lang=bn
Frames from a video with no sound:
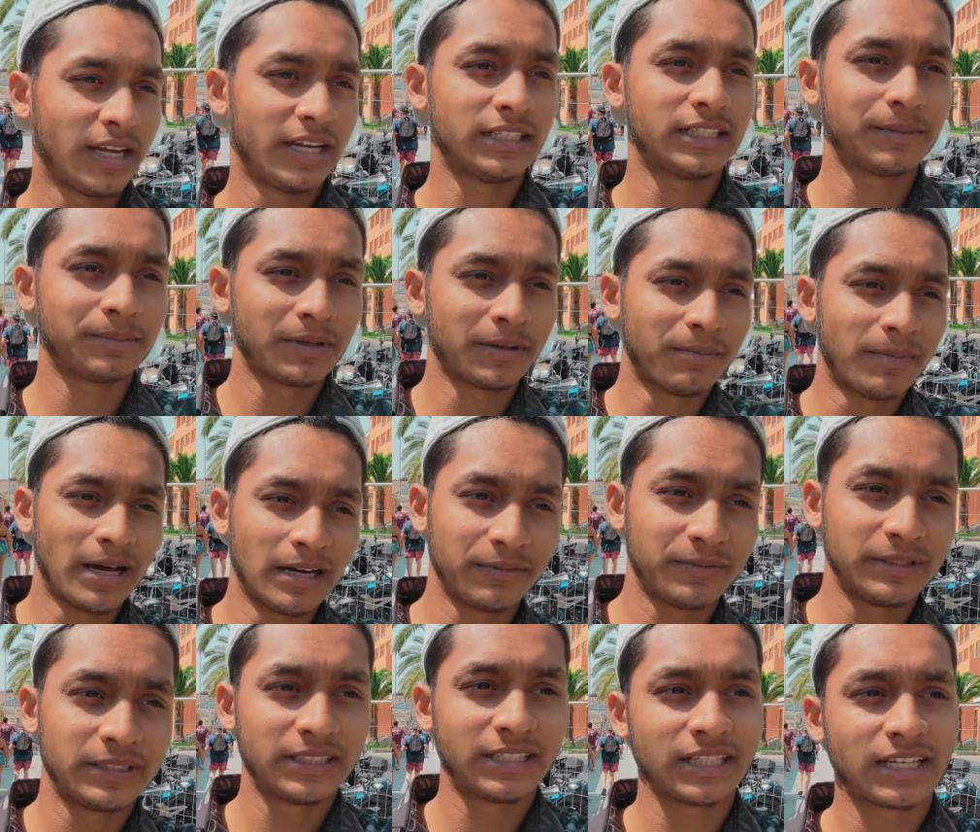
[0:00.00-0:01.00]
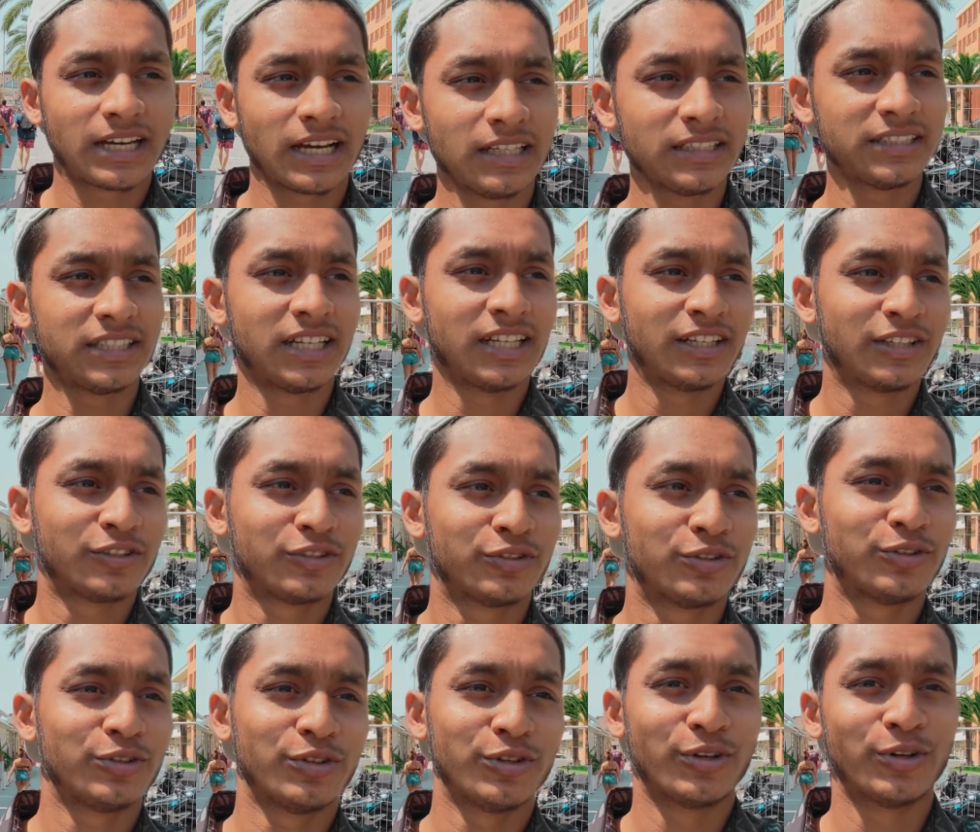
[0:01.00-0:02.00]
এটা আপনার মার ভিত্তিক কাজ
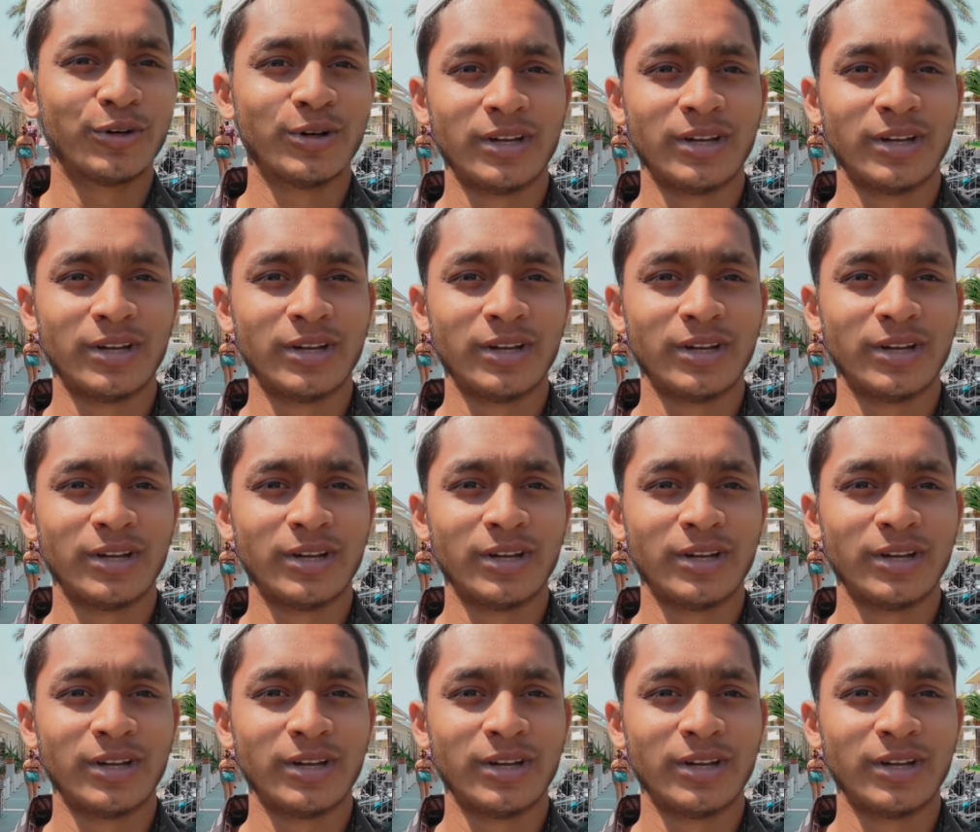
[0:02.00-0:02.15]
তো